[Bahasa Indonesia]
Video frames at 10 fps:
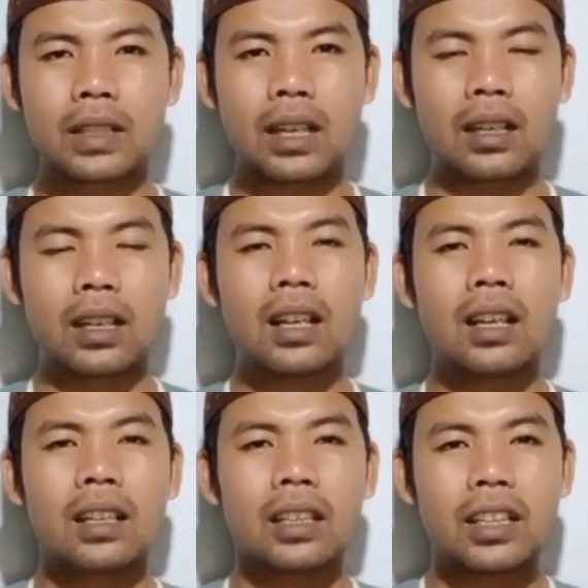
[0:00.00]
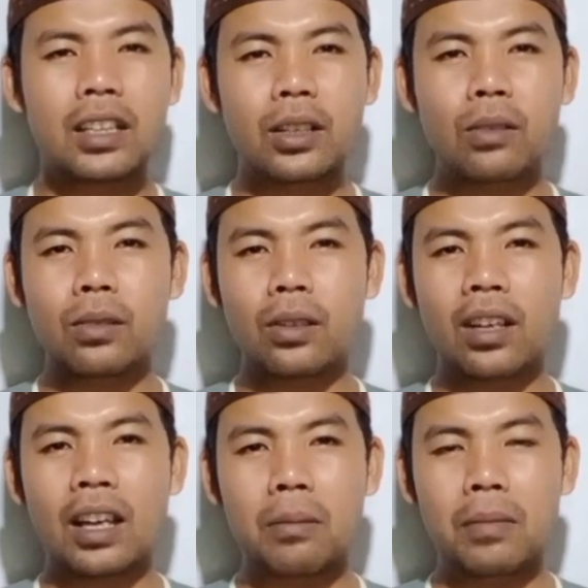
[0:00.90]
Karena
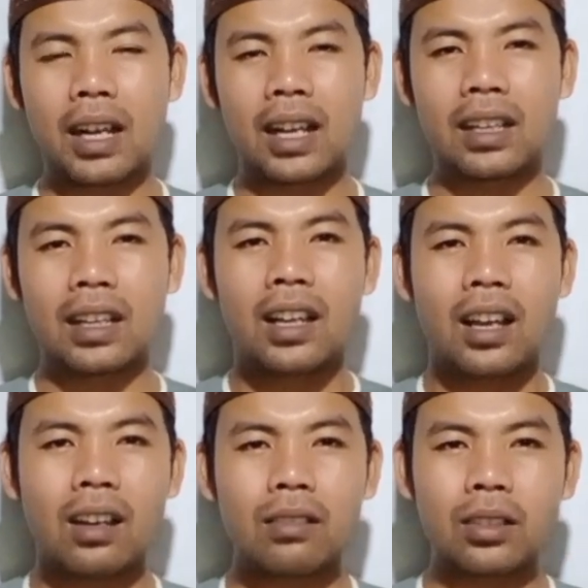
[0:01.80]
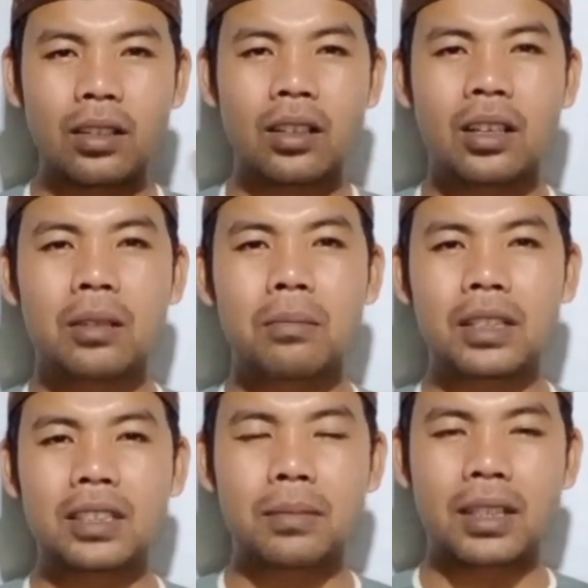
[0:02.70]
innallaha ma'ana. Allah
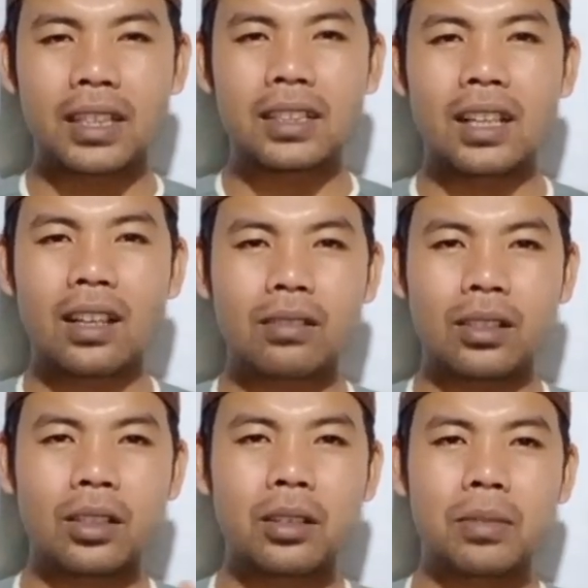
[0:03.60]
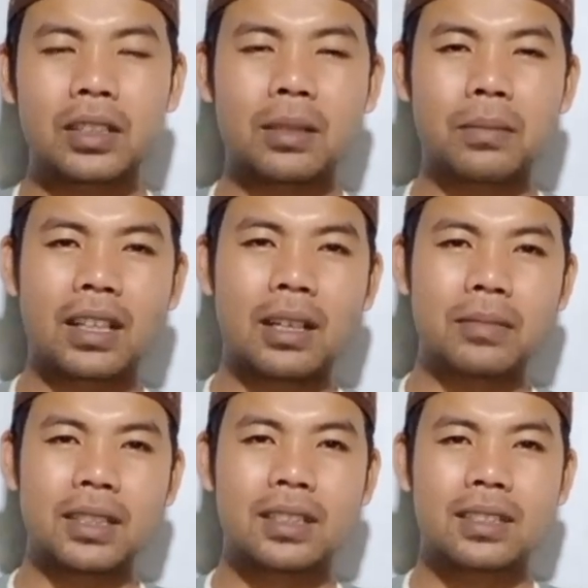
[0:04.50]
bersama kita, Allah bersama
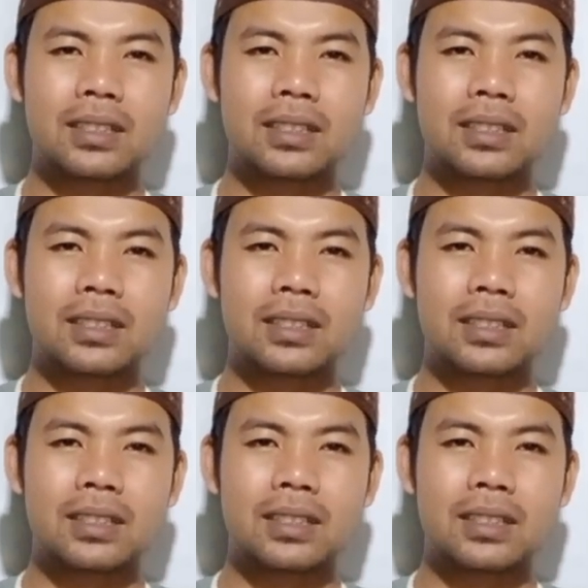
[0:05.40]
kami.